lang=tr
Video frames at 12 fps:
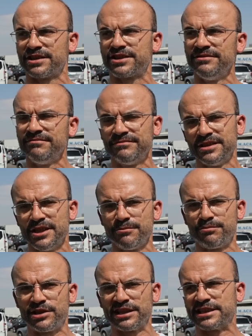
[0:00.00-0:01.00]
için
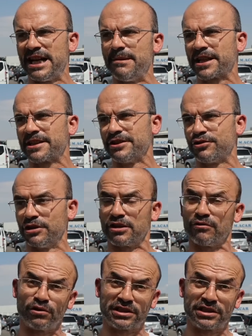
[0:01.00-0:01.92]
biraz daha bekletiyorlar.